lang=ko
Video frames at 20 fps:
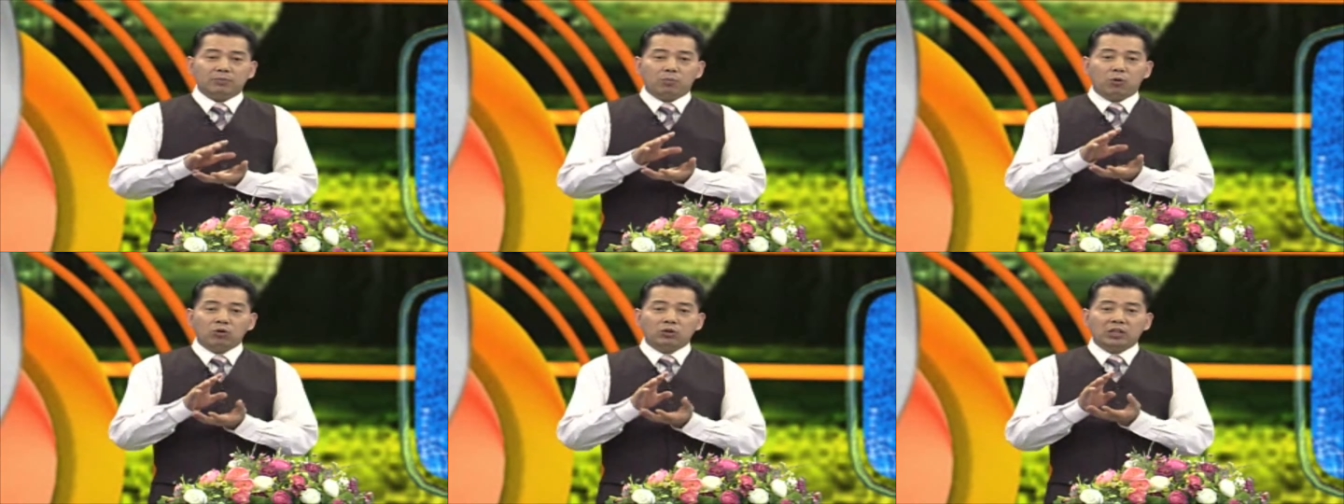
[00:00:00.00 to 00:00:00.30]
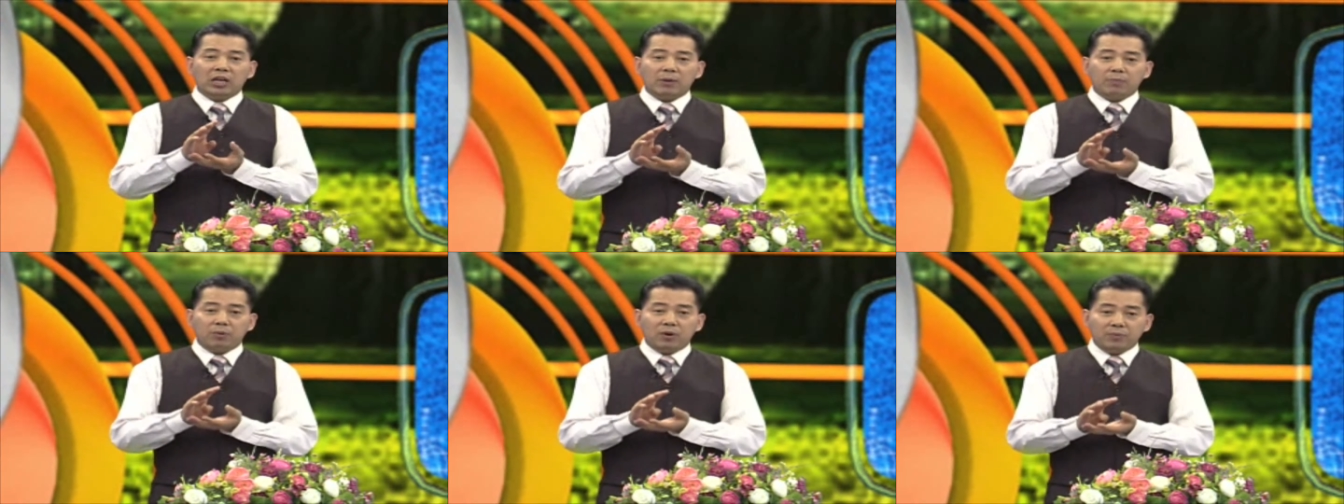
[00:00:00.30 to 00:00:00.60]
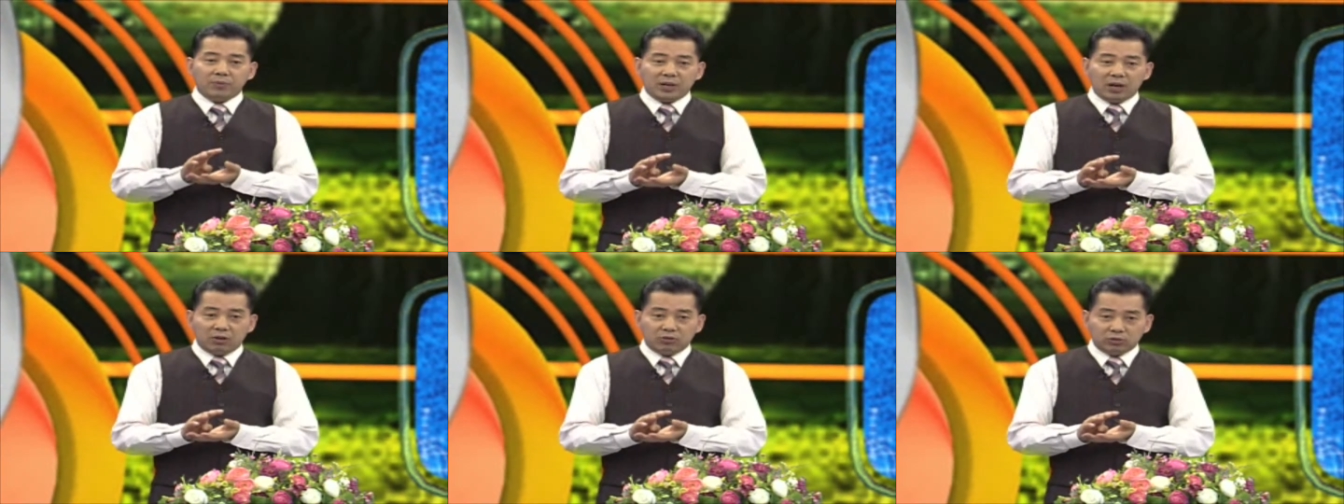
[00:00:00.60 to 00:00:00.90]

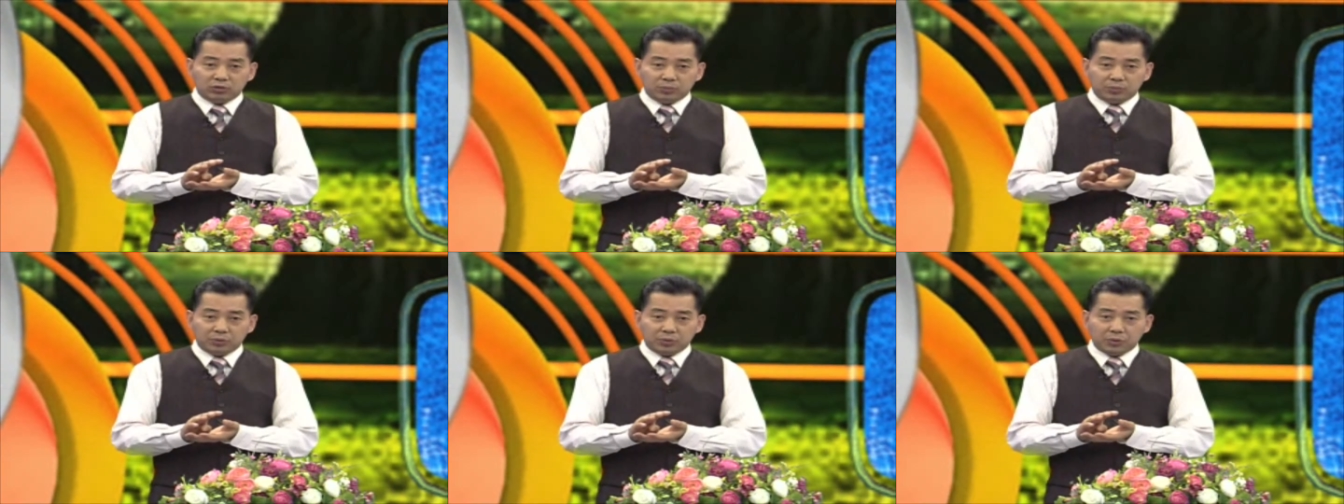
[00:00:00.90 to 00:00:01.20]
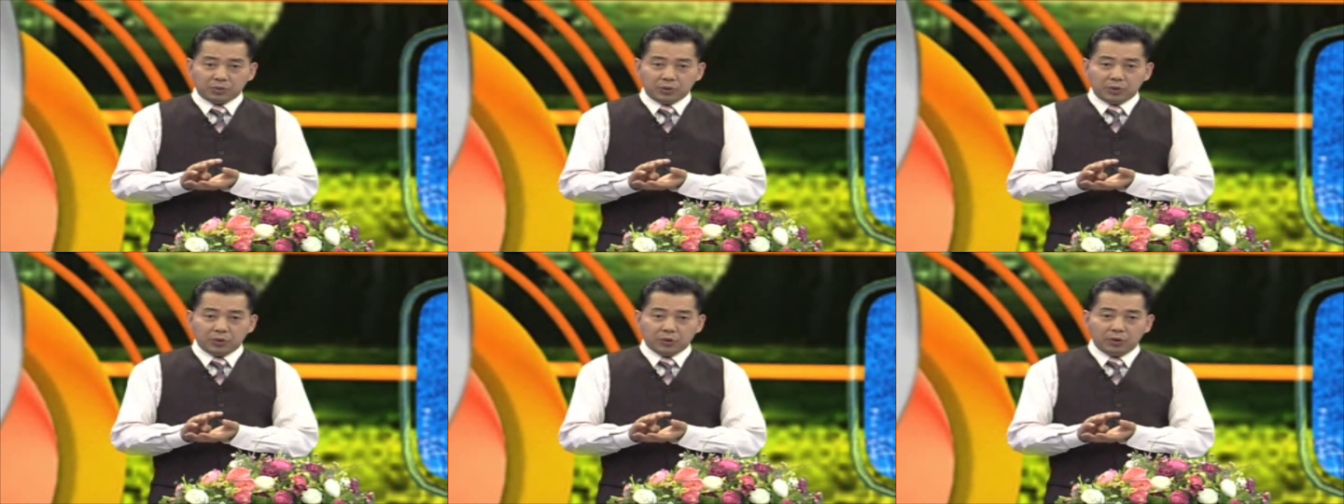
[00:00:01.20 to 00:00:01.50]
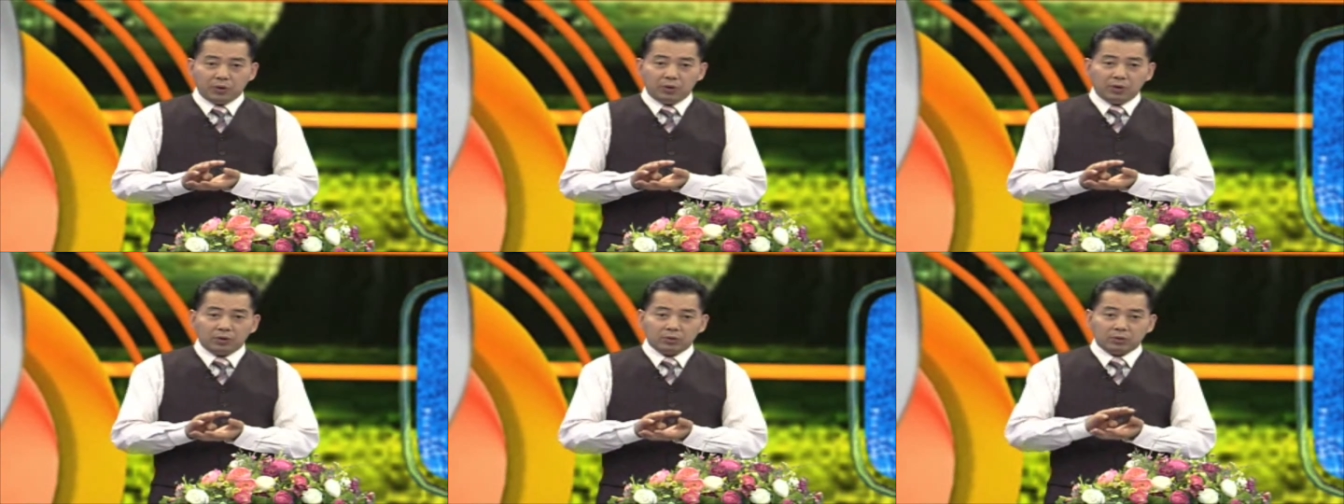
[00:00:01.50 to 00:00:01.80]
포태법이라고도
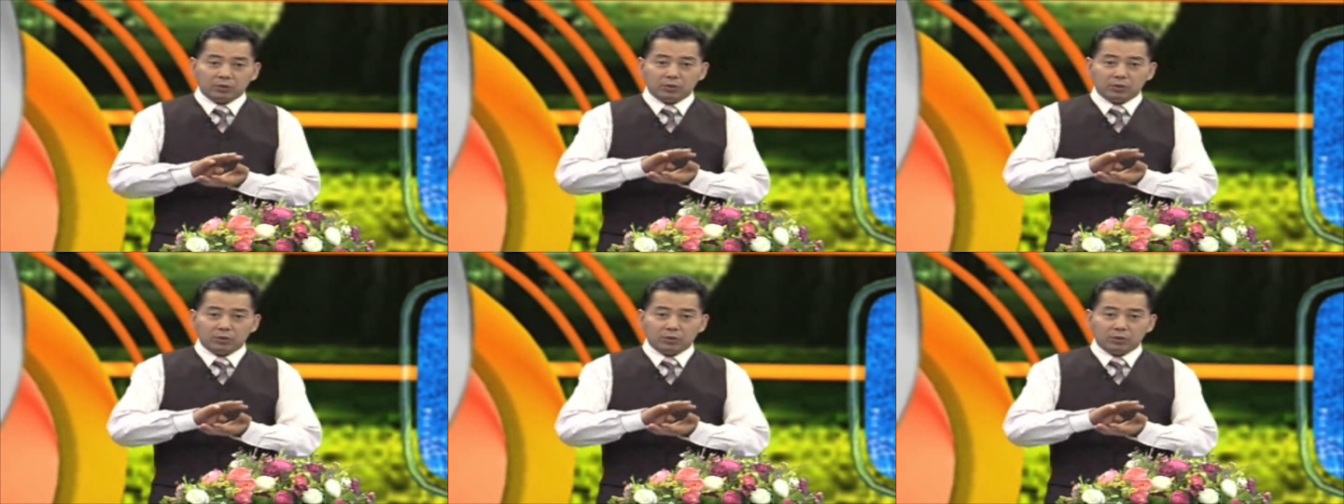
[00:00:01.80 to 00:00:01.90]
부르고요.